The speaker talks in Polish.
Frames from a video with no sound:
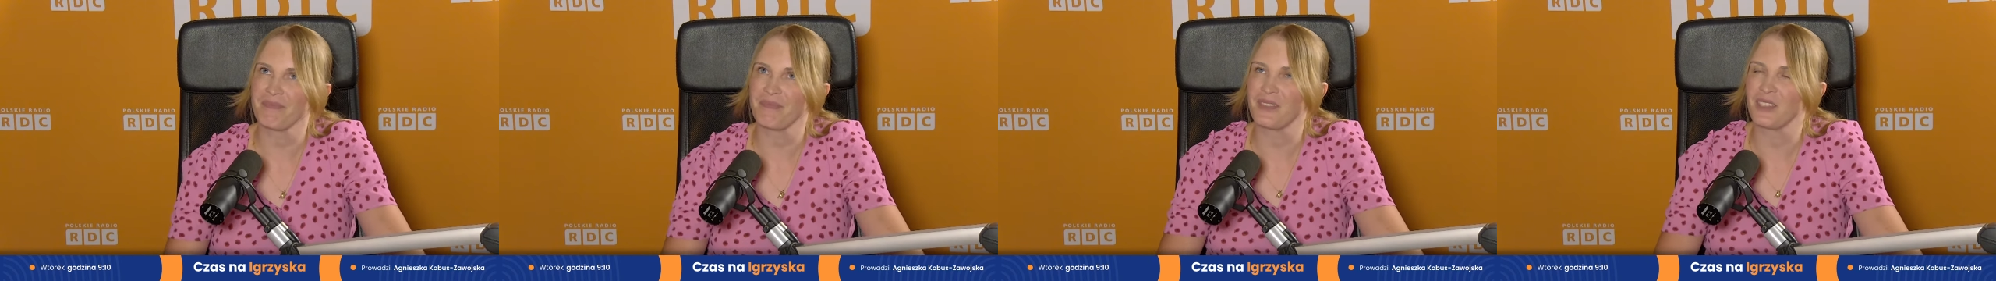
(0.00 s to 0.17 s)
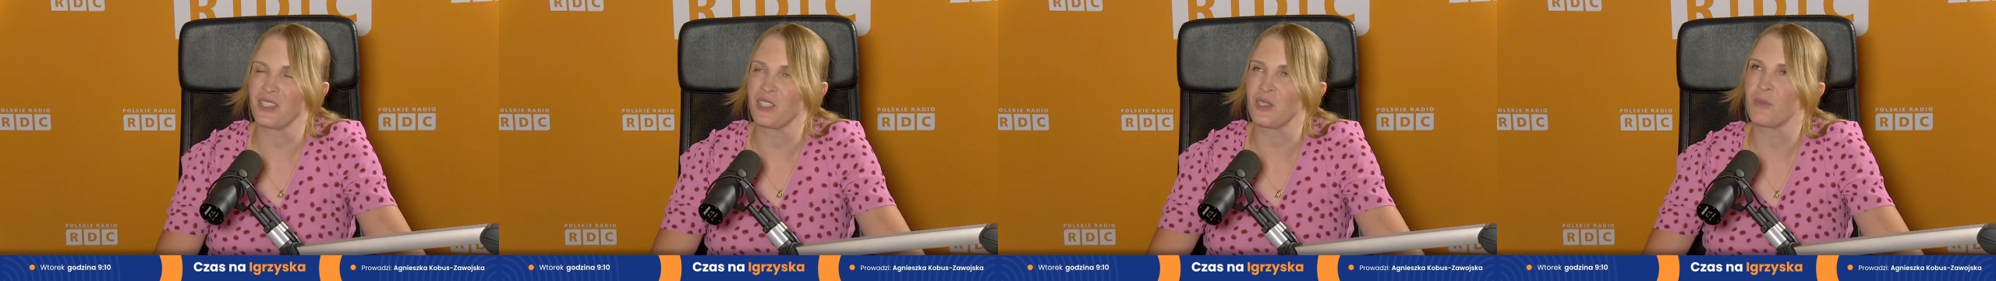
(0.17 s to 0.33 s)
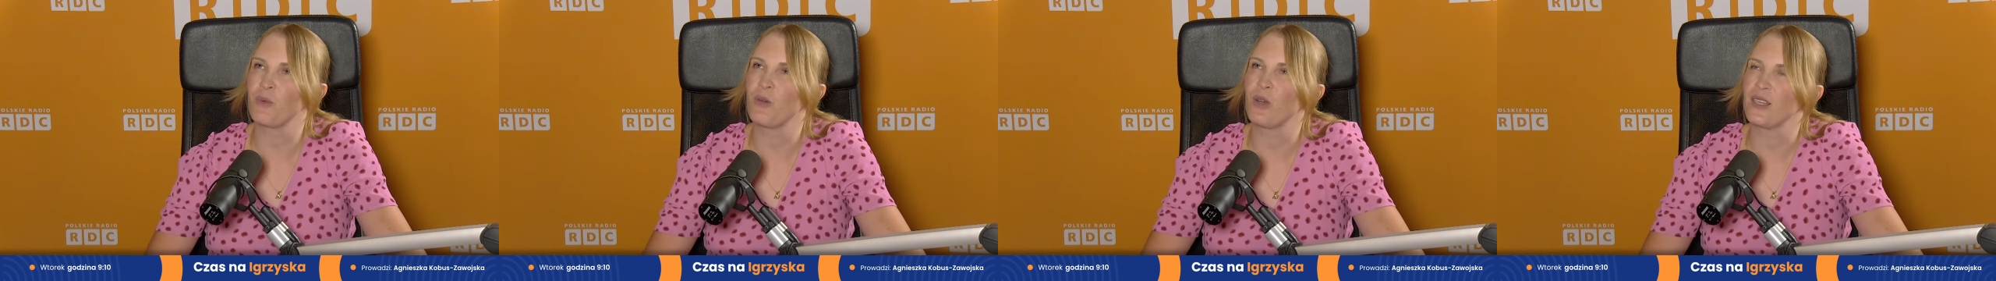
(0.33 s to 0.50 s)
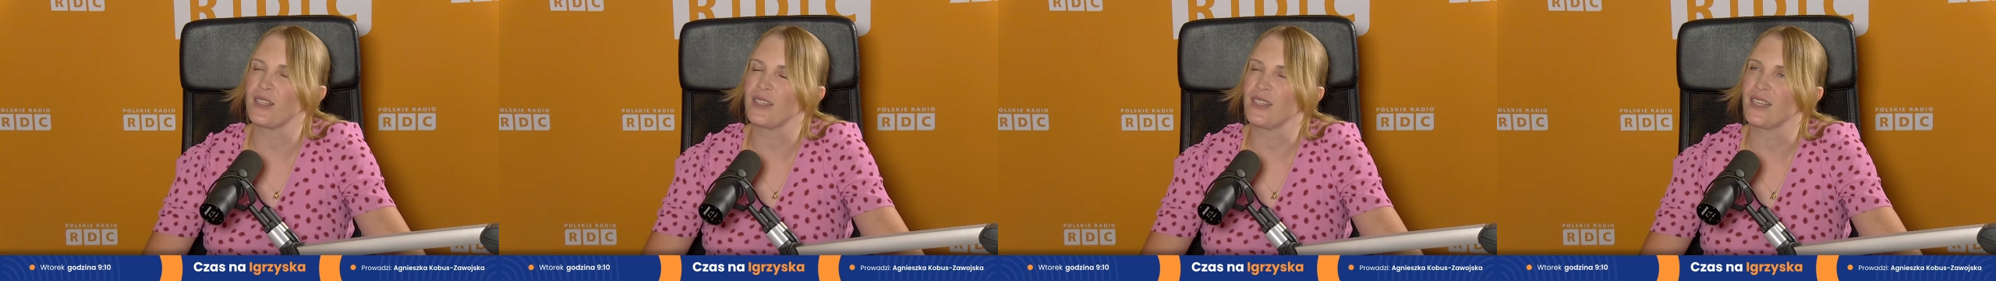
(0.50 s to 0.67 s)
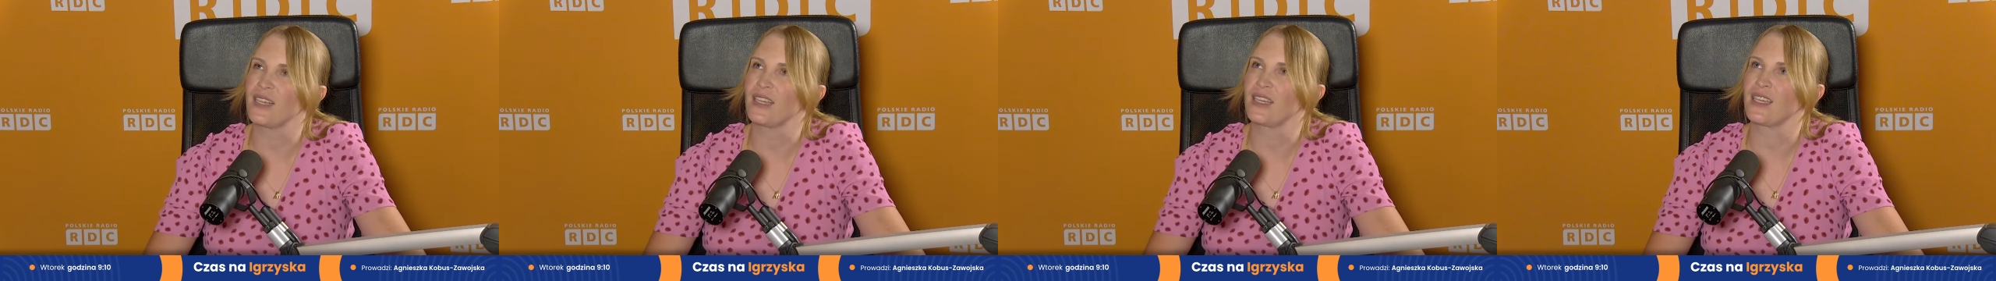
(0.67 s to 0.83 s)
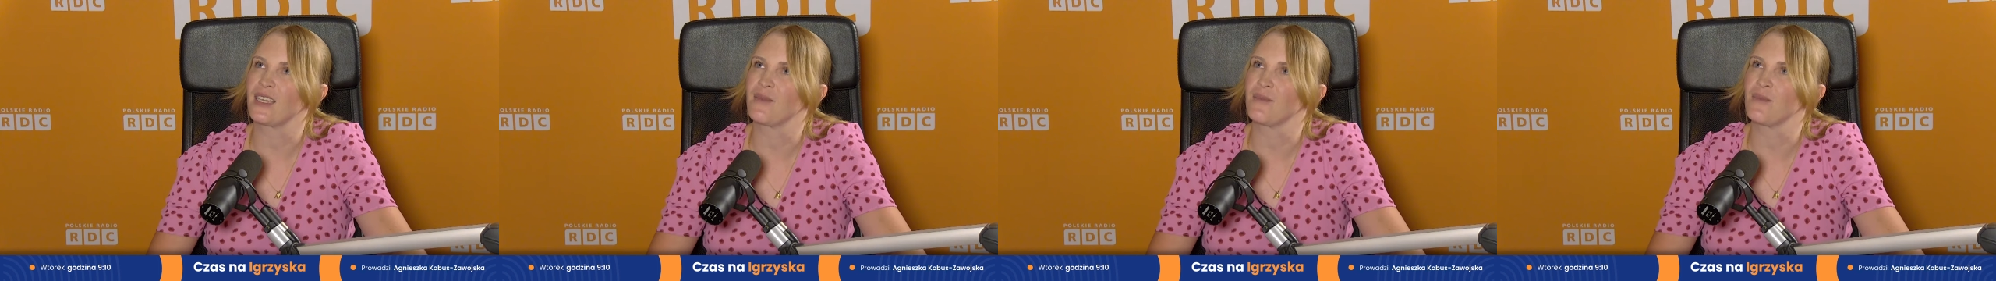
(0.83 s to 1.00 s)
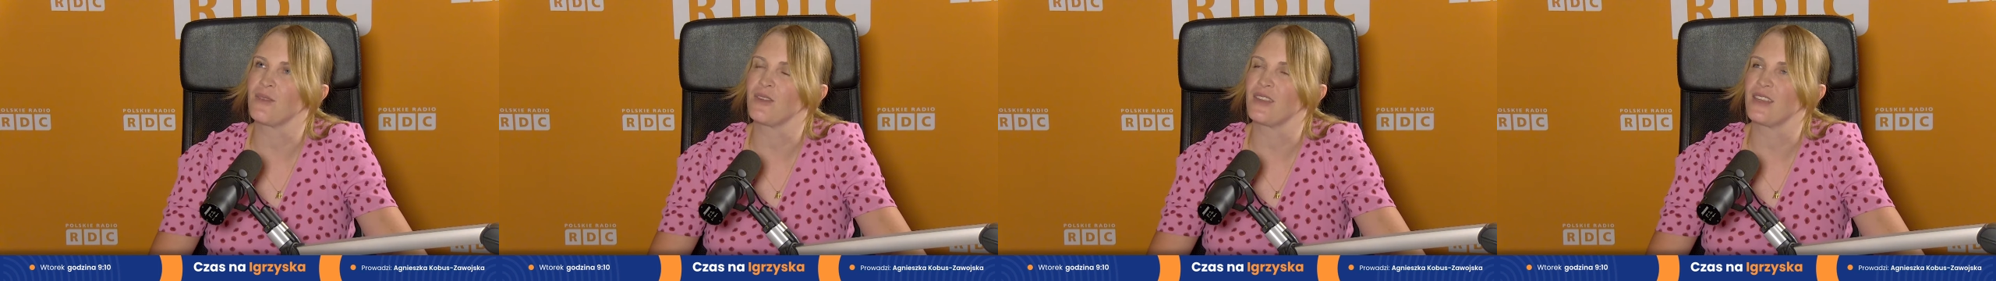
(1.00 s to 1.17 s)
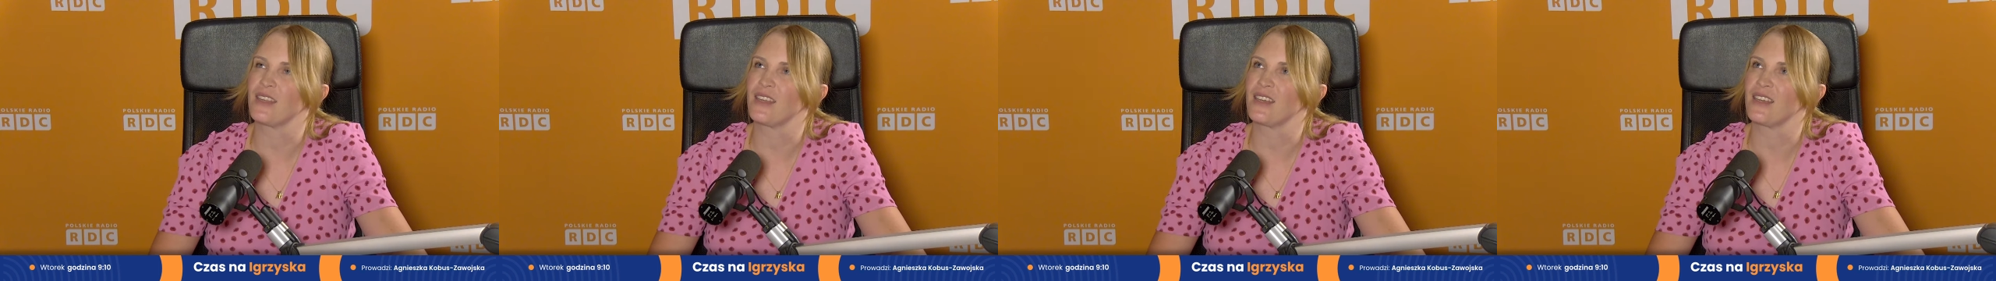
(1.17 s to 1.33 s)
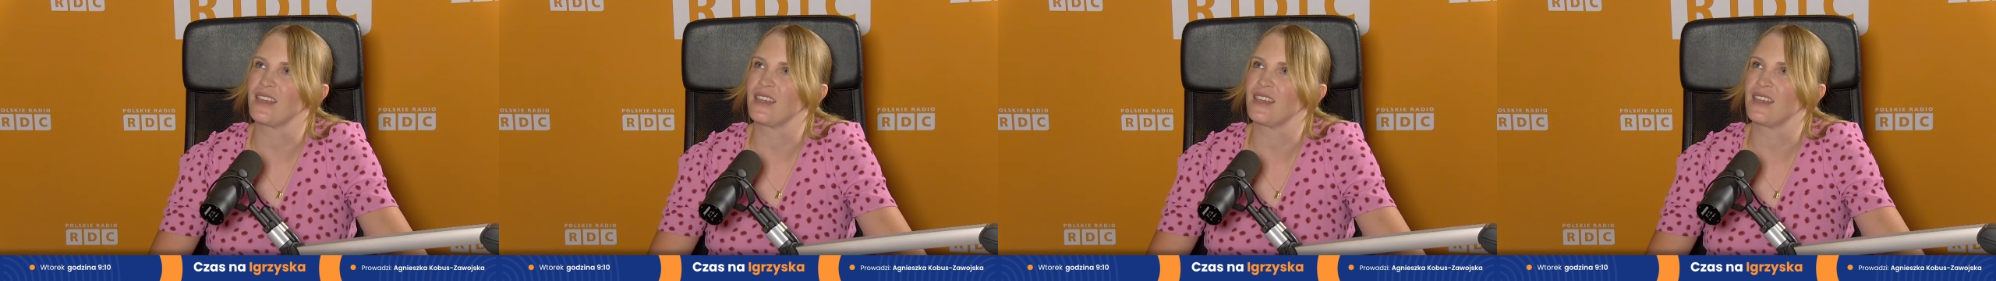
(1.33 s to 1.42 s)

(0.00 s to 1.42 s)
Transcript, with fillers: czy byłaś na jakimś e,